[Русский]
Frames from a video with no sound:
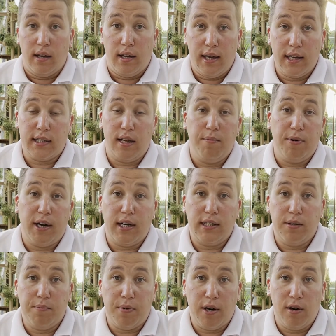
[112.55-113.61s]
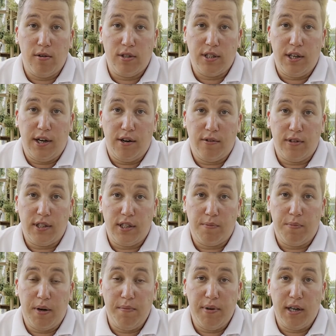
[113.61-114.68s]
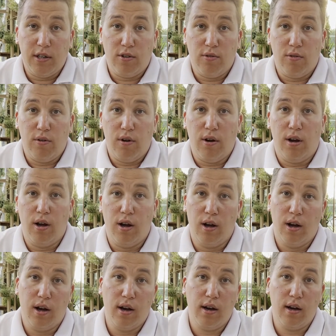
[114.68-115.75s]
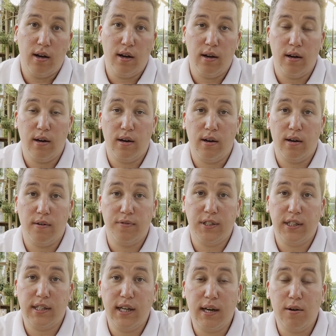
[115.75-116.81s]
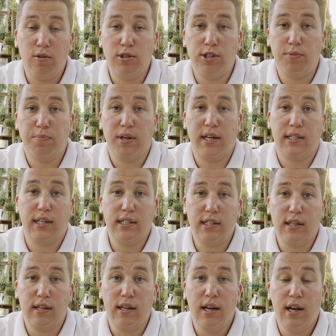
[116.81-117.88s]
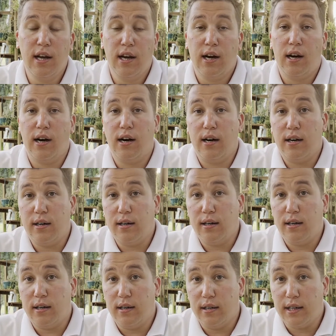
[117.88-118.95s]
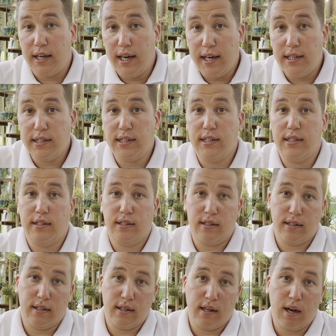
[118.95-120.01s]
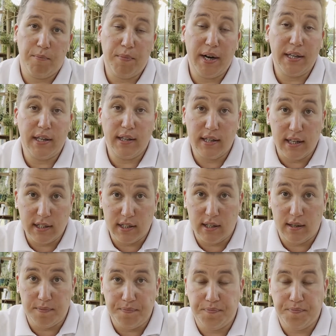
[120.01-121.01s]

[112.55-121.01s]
Если мы хотим проиллюстрировать этот пример, то э, всегда очень показательный э, кейс э, компании Tesla.